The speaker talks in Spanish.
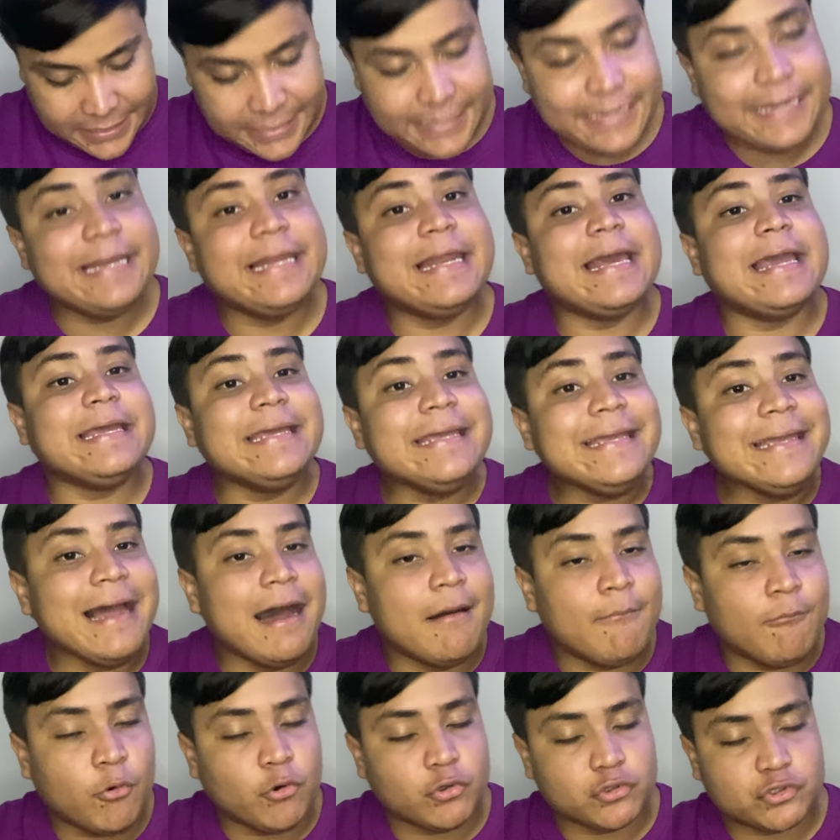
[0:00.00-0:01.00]
y
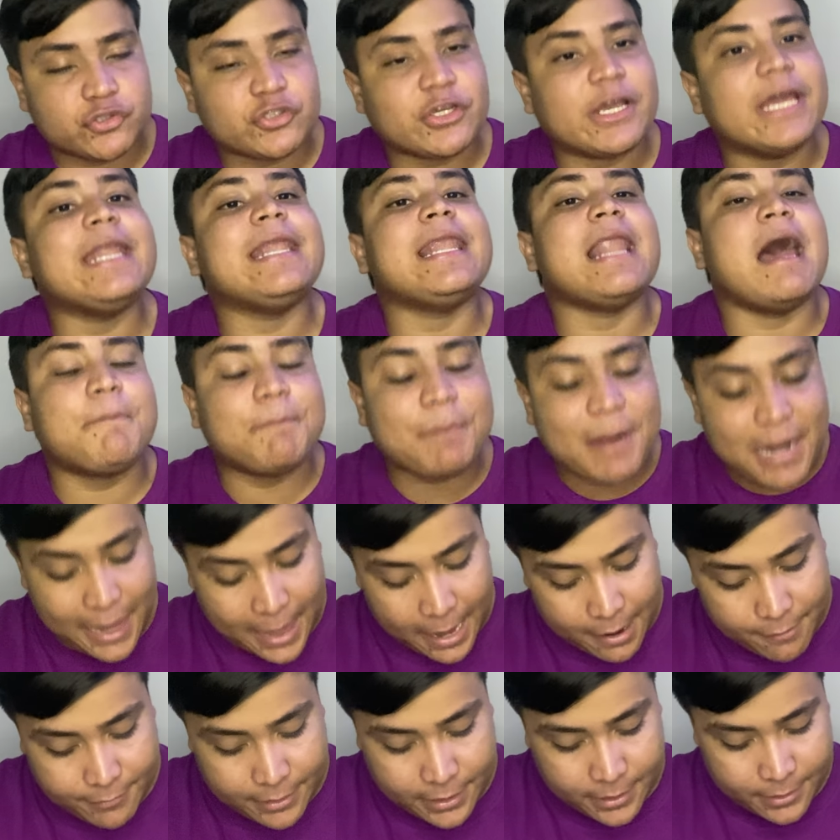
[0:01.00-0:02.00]
leíamos en la
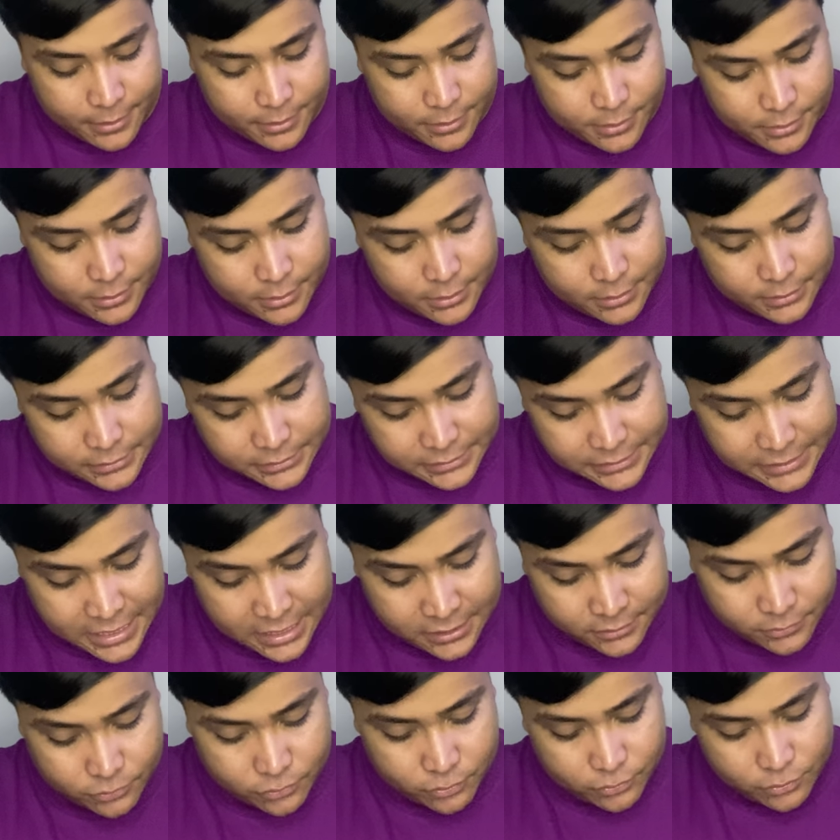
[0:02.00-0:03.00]
palabra,
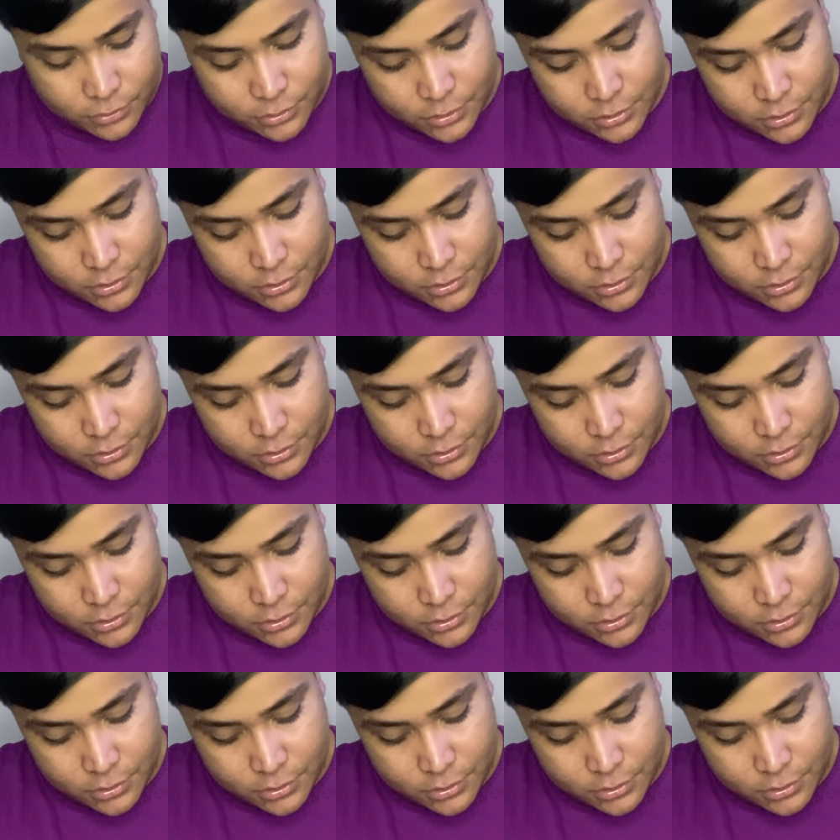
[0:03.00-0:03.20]
¿cierto?